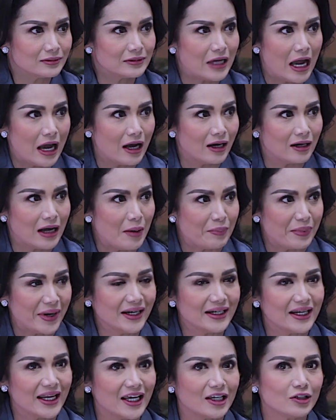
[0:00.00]
nggak uh, nggak
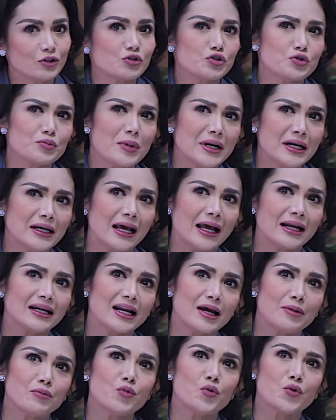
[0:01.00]
pede gitu, cuman
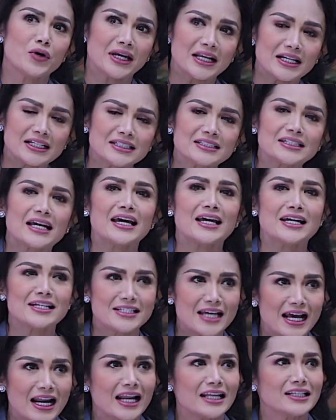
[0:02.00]
karena mungkin saya
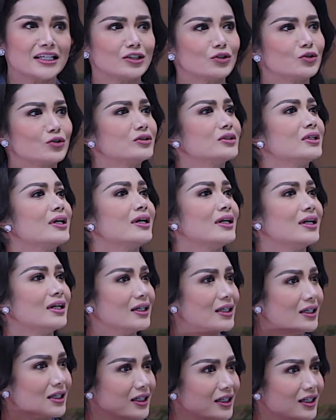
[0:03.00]
jalannya tuh
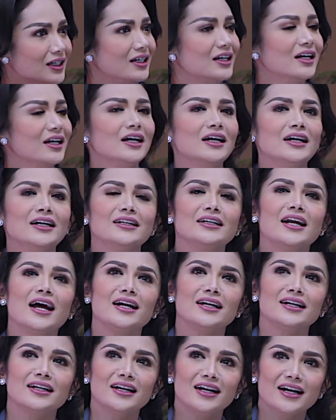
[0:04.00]
seneng
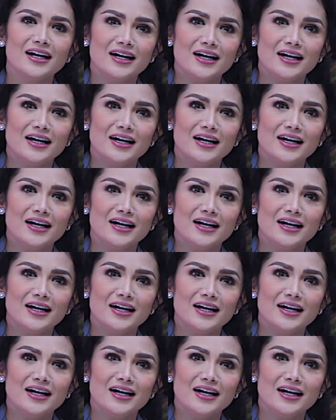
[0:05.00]
dan